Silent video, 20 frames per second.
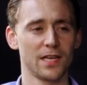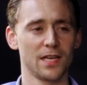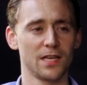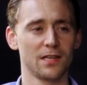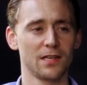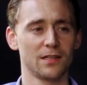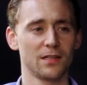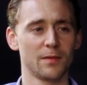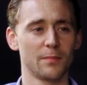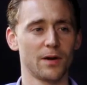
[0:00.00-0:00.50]
mich
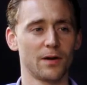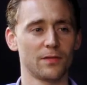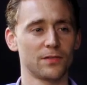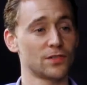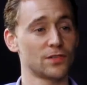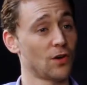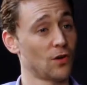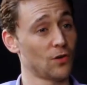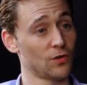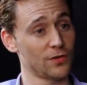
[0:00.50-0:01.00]
über dem
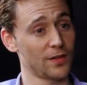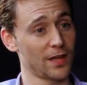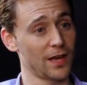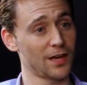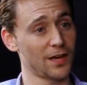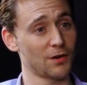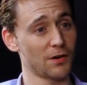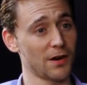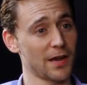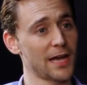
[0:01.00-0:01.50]

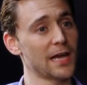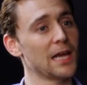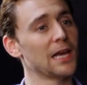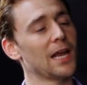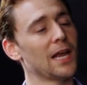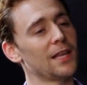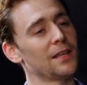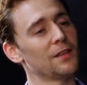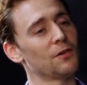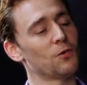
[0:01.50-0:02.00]
Halblegalen, ließ die
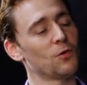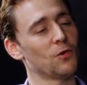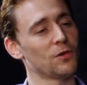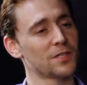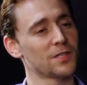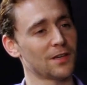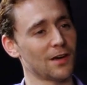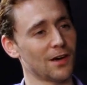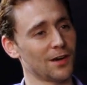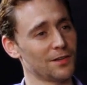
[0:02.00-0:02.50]
Pferdewache